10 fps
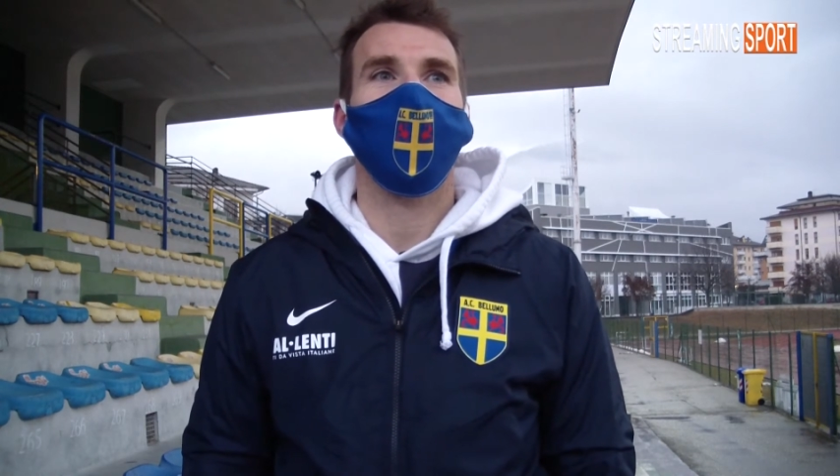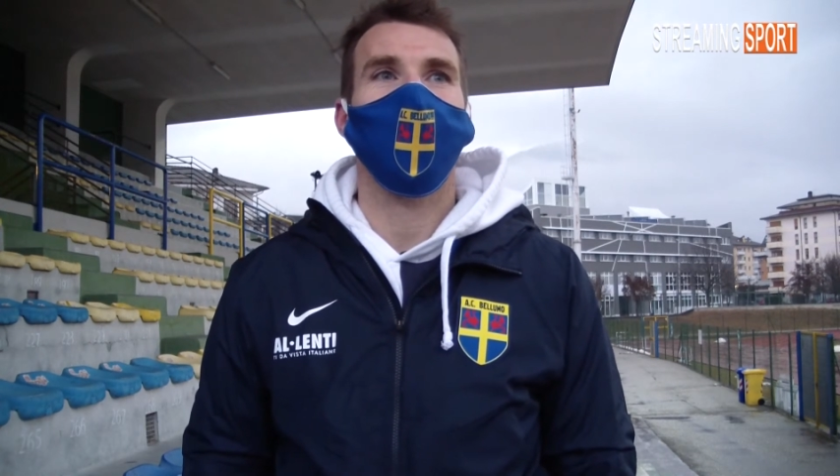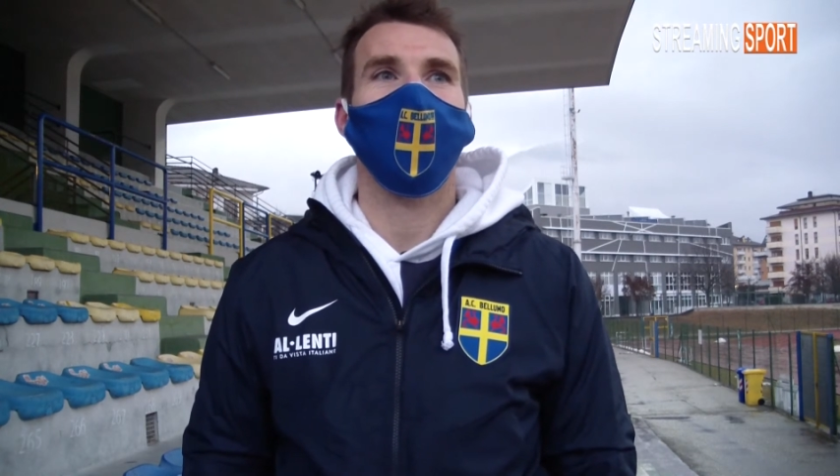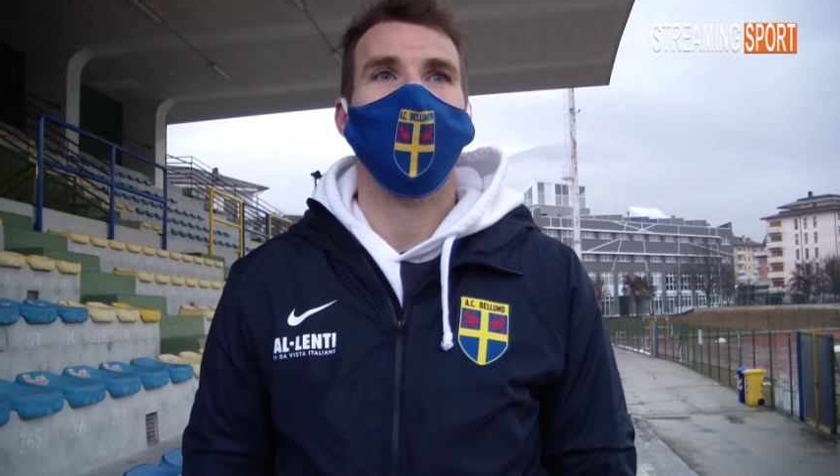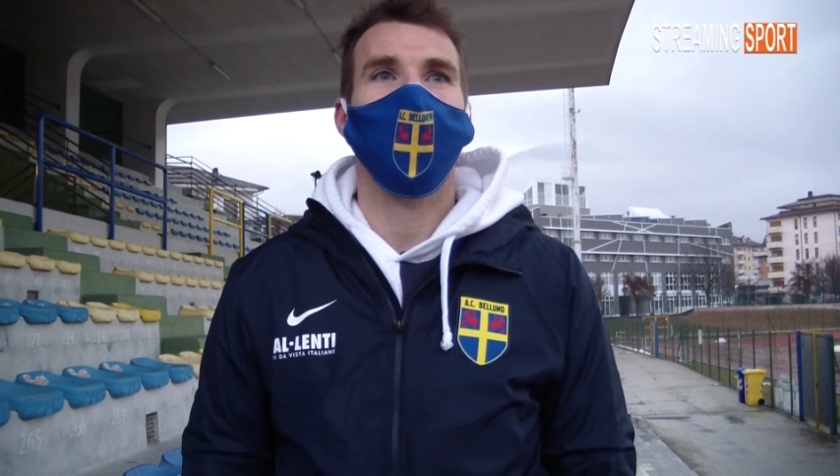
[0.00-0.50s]

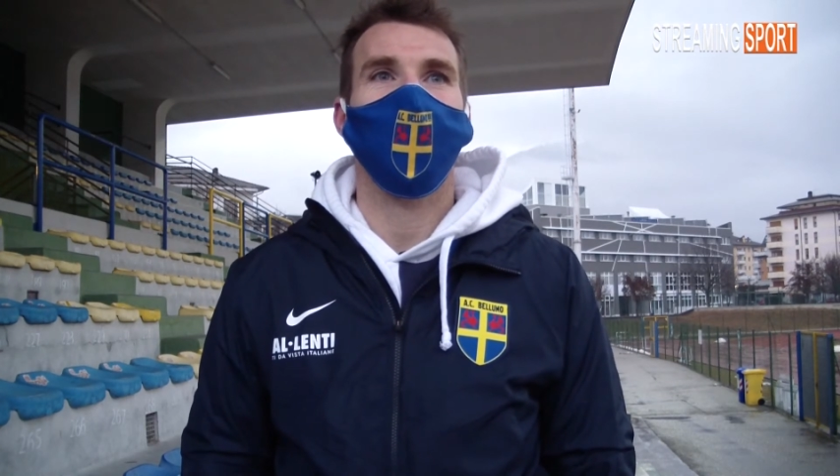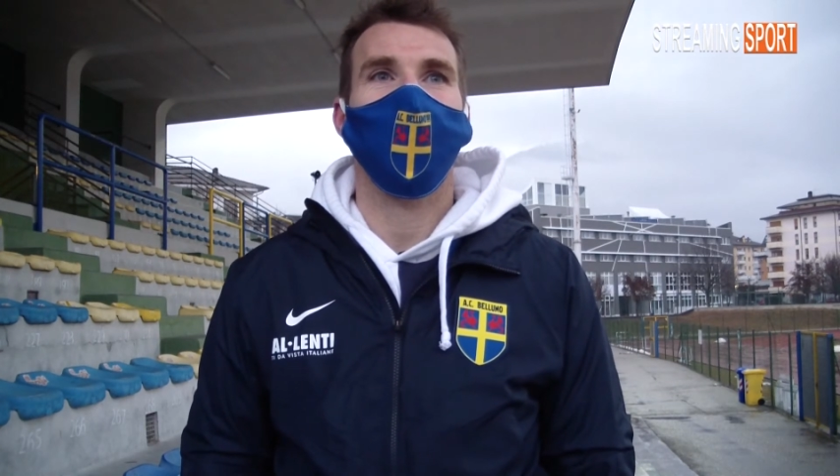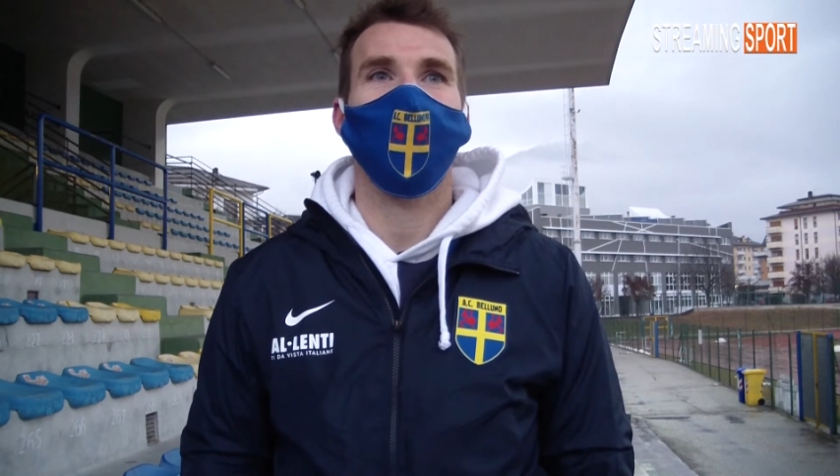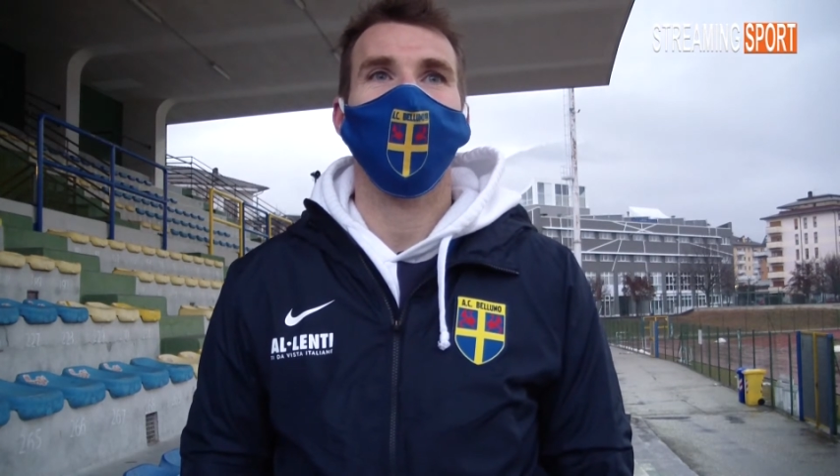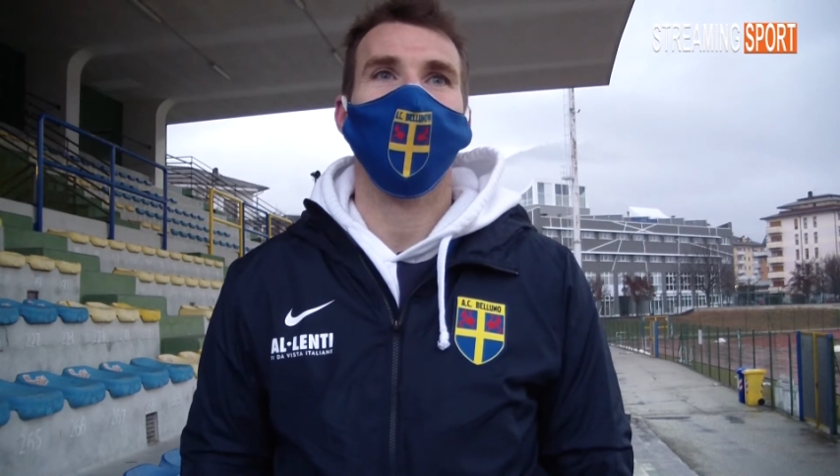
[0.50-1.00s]

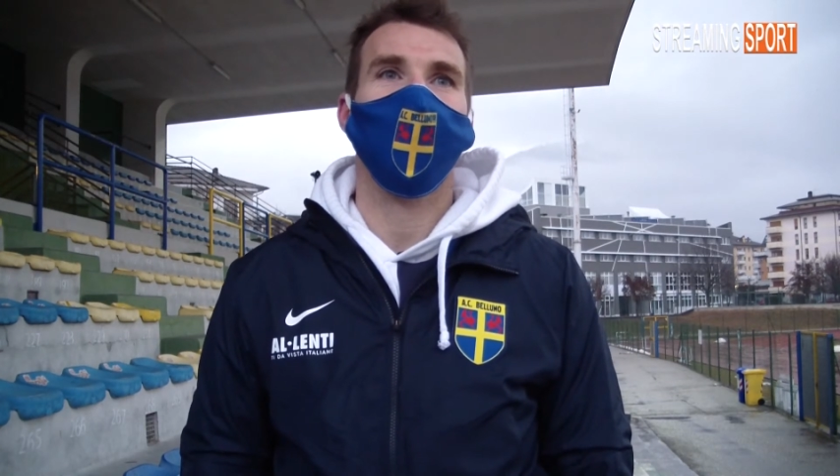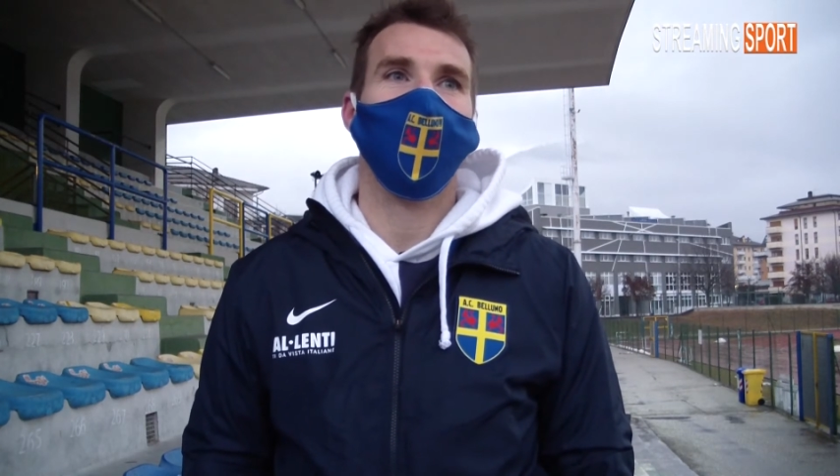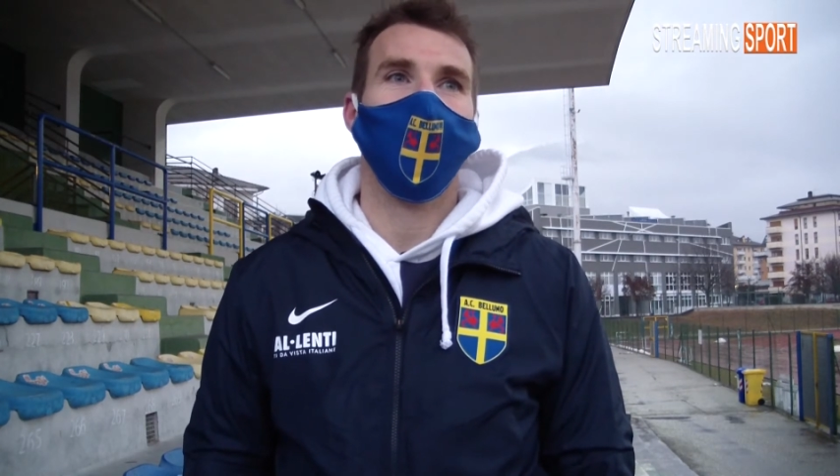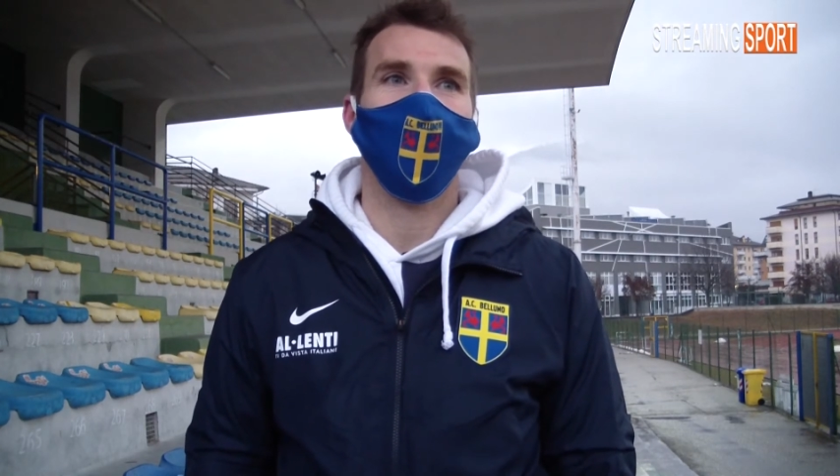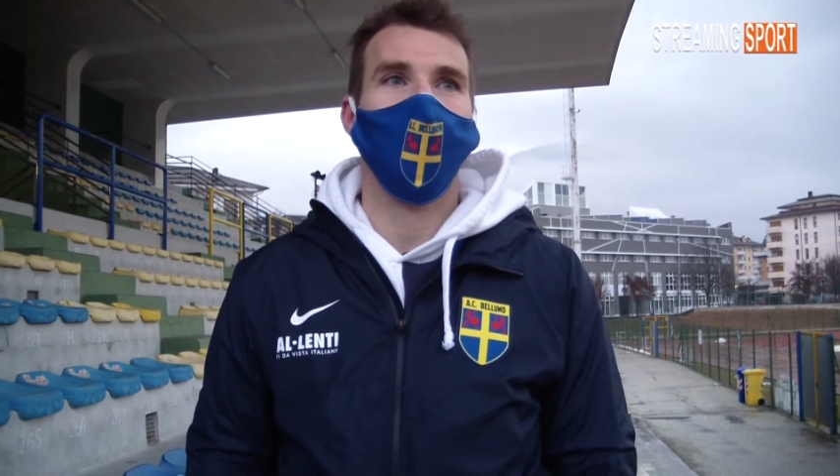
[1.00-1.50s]
è un
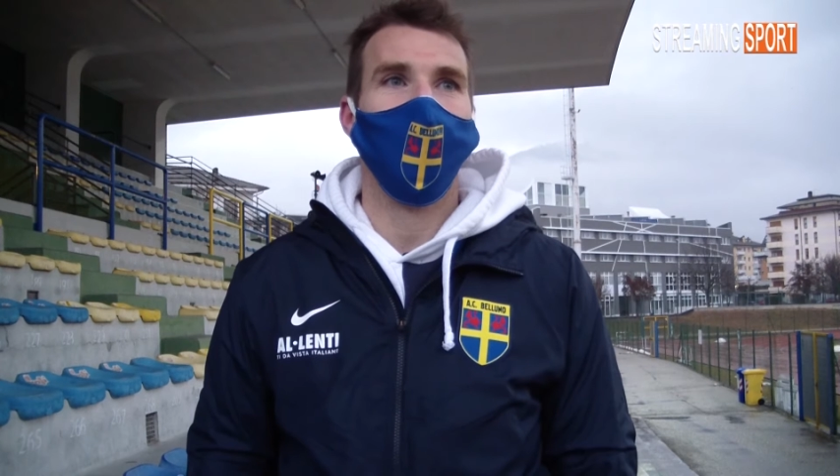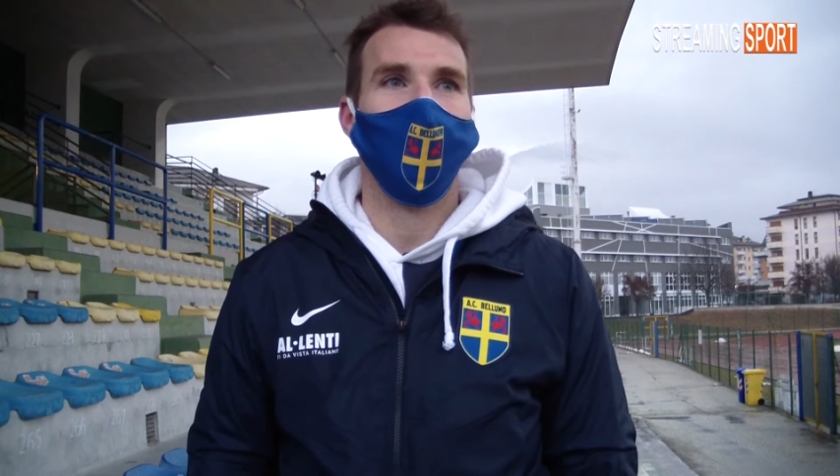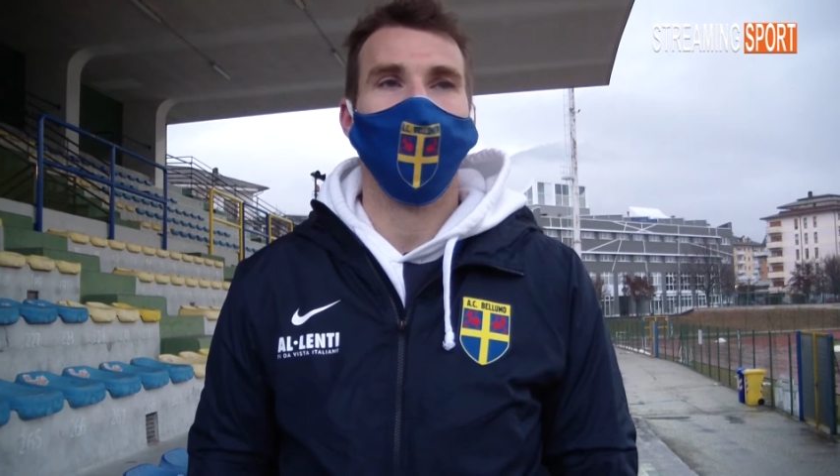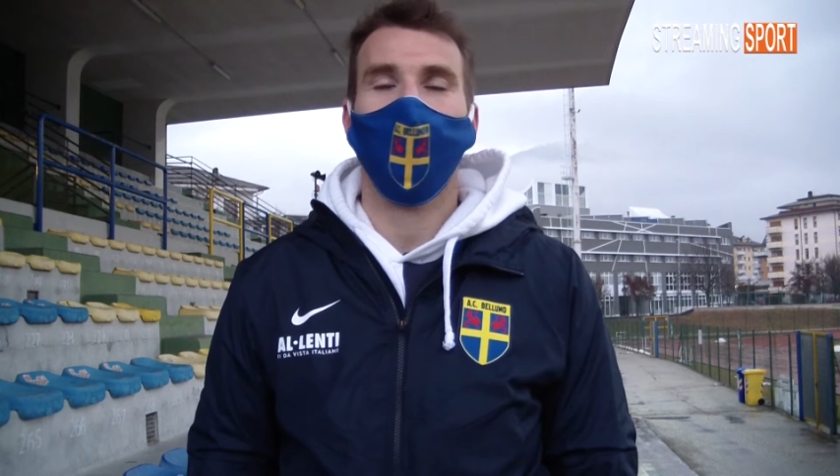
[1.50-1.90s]
giovane ma le